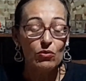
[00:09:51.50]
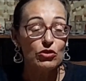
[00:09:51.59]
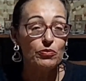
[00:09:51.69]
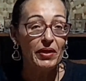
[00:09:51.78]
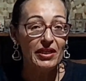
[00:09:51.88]

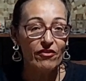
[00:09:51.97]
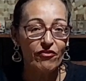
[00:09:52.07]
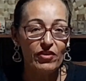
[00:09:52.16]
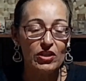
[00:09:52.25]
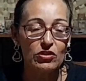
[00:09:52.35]
os
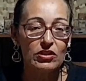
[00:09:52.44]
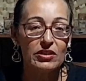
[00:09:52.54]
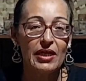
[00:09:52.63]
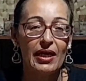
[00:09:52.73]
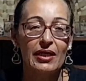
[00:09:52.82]

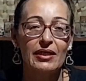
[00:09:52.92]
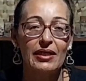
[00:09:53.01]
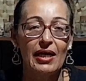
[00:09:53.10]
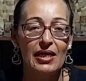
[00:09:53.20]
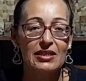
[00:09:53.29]
benefícios da
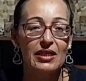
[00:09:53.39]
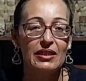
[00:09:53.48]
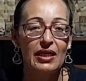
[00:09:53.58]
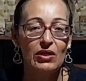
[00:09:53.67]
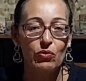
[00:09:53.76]

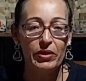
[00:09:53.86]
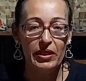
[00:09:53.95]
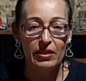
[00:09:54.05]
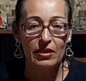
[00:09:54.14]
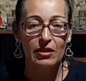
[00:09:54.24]
casca da
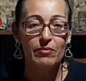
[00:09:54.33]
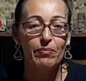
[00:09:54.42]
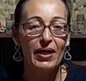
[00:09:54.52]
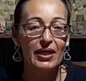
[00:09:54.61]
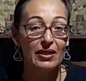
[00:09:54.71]
aroeira
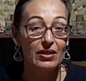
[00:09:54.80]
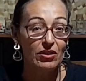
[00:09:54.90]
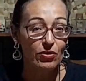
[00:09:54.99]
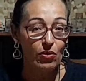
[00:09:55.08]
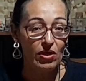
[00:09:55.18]
para
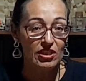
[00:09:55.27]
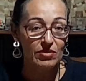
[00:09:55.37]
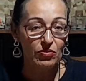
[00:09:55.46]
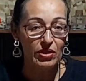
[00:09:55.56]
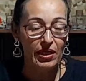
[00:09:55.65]

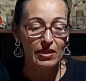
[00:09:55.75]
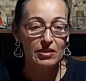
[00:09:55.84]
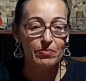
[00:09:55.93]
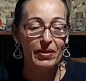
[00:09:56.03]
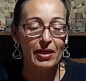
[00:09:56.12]
nós
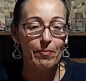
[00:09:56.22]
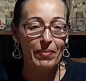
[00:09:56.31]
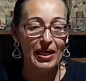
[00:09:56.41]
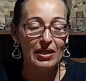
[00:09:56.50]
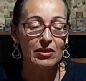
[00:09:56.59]
mulheres, para a
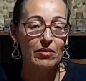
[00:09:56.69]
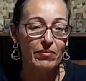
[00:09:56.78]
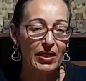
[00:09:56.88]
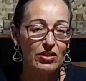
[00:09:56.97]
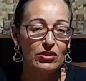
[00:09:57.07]
pele
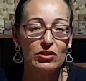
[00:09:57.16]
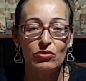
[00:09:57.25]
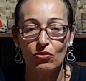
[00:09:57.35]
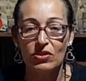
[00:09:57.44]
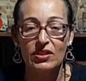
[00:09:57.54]
também de
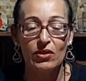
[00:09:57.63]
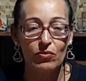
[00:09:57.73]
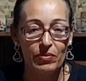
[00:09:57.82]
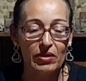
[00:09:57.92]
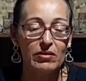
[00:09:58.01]
todo ser
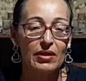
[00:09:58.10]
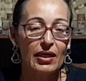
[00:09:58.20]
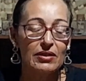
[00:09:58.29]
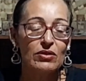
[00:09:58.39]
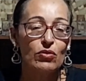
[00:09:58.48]
humano,
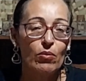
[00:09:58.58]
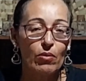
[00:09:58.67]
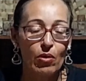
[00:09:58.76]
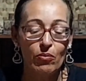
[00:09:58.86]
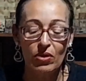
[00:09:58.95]
tá? Tanto homem
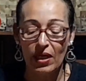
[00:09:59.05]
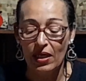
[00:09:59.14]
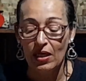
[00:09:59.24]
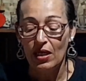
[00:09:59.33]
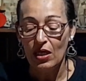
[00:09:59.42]
como
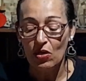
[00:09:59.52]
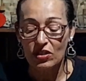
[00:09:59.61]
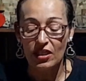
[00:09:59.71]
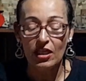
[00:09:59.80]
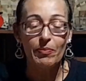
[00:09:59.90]
mulher.
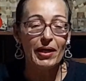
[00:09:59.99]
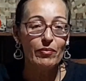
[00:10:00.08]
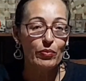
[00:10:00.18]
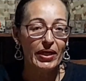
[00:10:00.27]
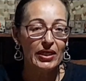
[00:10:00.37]
Eu sei que
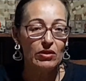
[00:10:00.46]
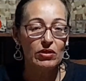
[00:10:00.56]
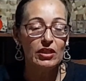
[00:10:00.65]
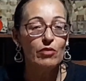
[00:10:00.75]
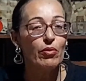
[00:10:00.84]
para meu
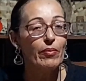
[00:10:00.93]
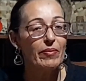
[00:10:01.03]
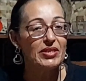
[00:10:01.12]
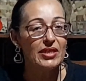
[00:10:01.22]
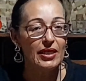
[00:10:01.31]
marido que deu um
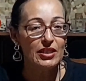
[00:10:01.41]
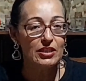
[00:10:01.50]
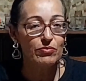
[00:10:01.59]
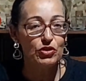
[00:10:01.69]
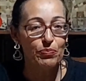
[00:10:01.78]
problema
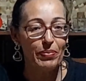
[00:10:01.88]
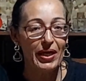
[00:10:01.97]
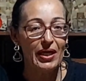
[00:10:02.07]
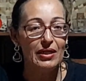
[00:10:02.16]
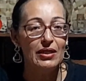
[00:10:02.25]
seríssimo de
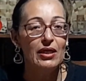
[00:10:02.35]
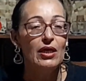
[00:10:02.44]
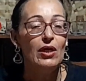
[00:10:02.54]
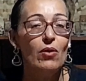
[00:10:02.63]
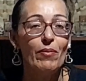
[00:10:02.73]
pele,
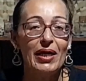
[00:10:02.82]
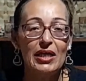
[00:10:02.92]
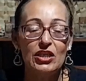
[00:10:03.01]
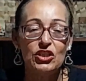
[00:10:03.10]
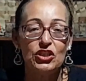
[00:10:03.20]
uma
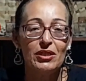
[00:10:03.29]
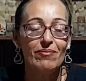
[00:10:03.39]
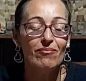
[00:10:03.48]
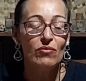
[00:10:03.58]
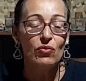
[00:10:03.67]

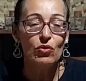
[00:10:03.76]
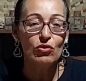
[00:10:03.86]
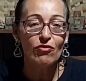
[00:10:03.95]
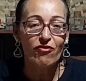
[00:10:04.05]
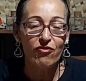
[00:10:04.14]
alergia
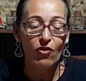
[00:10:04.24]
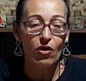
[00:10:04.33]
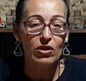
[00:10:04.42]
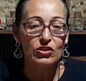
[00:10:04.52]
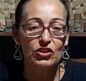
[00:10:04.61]
muito
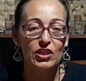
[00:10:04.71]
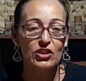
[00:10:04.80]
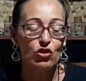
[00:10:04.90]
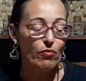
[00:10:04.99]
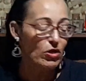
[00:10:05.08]
forte.
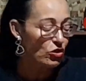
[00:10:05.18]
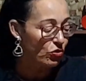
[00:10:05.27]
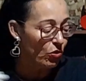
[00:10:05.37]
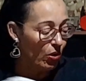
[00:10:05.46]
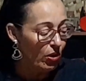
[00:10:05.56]
Gente,
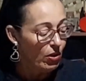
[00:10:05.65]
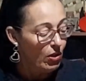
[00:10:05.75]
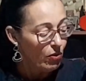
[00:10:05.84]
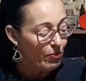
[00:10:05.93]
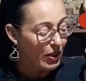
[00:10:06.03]
começou
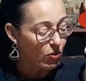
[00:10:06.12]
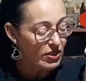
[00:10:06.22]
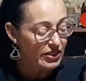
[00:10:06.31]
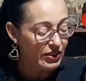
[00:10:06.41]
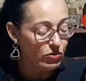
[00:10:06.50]
uma
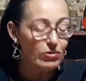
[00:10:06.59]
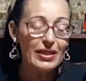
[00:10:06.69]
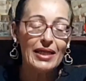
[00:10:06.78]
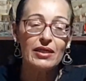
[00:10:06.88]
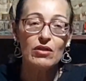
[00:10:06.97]
coisinha do
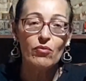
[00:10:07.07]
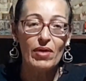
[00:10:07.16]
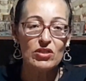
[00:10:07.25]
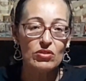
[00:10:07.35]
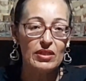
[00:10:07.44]
nada aqui no
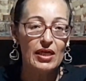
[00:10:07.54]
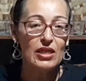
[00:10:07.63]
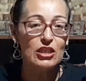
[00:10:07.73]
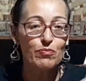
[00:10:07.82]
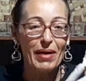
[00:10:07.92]
braço
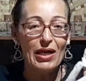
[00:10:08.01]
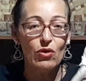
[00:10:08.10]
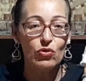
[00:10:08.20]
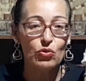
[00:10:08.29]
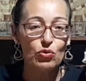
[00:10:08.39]
dele,
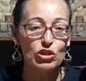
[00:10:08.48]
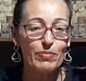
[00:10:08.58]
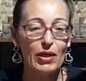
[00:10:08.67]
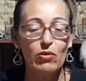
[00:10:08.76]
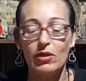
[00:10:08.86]
espalhou tudo,
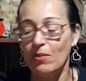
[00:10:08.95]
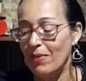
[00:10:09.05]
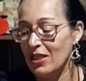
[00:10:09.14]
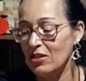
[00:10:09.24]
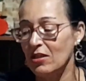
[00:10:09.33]
espalhou aqui
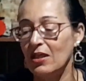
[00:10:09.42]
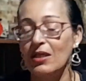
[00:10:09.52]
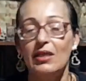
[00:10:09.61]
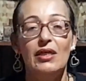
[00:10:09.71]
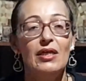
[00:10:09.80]
embaixo
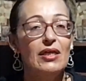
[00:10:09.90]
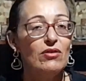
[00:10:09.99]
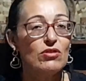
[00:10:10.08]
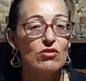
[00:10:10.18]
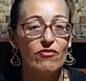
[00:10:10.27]
da,
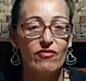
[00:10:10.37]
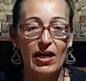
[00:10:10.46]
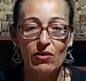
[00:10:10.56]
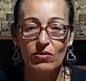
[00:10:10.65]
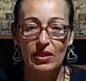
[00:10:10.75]
do
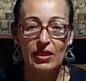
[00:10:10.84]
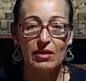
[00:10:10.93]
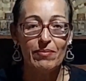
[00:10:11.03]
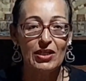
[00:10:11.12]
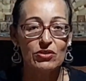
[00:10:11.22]
sovaco dele,
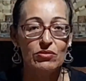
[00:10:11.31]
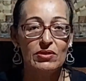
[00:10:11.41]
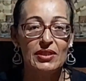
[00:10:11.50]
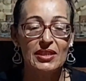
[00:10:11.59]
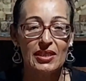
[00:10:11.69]
aqui embaixo
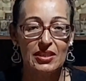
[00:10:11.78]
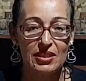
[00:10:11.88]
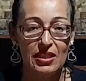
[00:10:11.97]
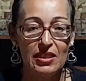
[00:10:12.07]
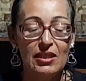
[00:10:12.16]
das
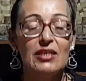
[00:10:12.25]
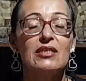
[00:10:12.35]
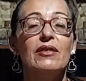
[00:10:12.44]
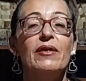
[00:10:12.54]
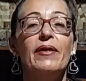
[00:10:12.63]

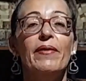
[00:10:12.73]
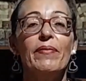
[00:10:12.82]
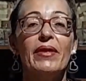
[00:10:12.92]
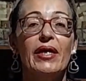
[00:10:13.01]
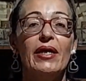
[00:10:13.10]
axilas,
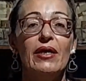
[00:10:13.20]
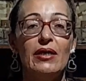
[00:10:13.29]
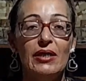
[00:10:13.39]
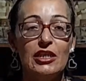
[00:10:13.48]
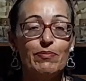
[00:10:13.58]
né?
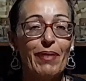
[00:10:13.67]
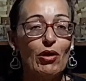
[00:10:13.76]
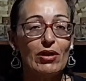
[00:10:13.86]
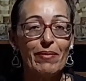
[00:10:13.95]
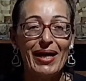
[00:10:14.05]

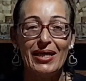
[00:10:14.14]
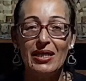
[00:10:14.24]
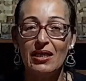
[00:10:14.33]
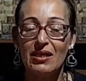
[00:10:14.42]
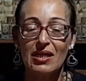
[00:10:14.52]
Espalhou na
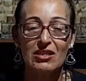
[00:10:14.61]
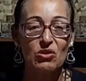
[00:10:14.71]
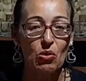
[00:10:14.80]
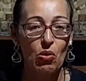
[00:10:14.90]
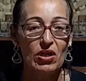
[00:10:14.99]
barriga,
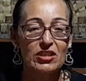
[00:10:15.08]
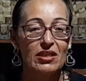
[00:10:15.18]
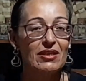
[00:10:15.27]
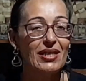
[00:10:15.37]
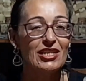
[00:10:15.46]
nas
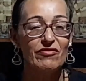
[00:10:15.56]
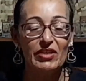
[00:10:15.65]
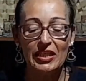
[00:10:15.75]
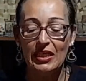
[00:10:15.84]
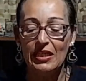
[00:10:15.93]
costas, nas
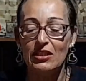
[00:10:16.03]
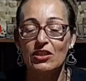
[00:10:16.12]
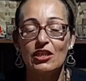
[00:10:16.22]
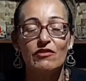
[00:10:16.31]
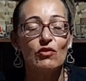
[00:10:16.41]
virilhas.
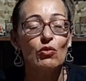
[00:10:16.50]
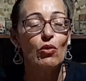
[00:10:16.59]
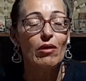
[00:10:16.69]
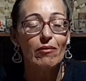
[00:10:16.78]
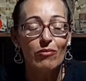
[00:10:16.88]
Gente,
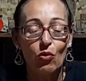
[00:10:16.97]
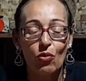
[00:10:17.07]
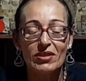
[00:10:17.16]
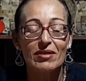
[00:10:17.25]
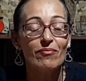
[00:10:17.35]
ficou
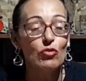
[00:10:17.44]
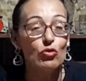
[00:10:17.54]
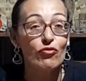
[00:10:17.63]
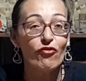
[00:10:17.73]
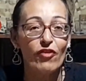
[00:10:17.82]
coisa
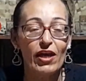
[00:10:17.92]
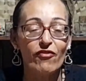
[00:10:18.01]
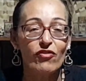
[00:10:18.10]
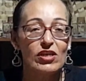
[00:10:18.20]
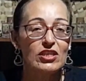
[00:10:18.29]
muito
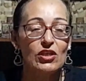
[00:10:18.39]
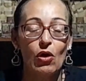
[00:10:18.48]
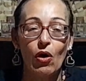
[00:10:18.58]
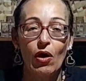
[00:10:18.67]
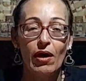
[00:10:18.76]
feia. Foi assim,
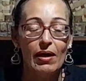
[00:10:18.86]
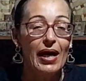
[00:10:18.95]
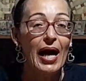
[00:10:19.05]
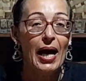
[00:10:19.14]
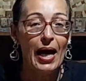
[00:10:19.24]
ó,
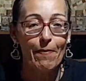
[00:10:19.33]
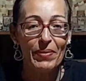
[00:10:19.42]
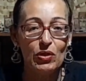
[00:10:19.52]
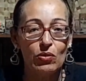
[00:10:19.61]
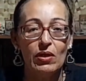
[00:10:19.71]

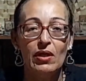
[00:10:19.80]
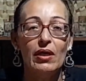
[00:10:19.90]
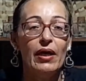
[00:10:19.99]
rápido.